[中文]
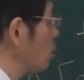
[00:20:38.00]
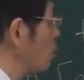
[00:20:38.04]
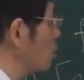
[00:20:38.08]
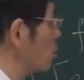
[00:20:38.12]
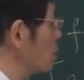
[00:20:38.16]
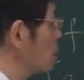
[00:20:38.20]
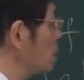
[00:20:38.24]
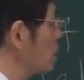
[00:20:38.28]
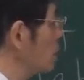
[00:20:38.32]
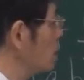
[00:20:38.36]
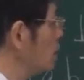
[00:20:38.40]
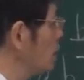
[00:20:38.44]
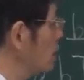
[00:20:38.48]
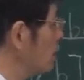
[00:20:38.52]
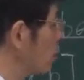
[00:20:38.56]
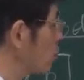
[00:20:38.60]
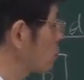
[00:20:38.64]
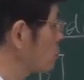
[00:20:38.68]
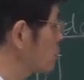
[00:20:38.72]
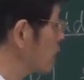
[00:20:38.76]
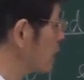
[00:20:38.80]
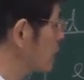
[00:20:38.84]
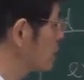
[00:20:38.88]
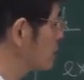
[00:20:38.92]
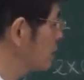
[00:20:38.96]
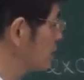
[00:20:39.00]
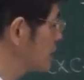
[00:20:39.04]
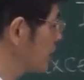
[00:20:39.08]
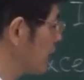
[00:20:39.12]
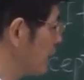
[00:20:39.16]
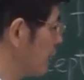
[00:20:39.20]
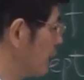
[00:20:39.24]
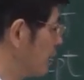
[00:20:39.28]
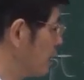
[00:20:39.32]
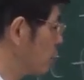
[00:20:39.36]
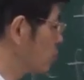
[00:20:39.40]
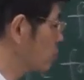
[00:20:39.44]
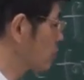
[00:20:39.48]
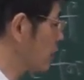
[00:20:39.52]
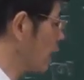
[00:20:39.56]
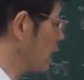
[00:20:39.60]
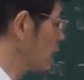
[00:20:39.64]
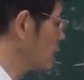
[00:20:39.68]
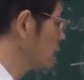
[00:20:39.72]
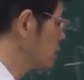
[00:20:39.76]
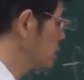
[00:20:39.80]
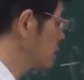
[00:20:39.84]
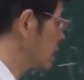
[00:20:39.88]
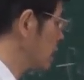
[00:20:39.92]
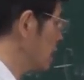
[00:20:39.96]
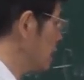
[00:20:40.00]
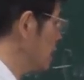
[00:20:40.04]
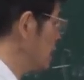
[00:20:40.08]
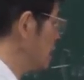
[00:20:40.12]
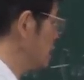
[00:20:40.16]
后利用这个四点六呢，这个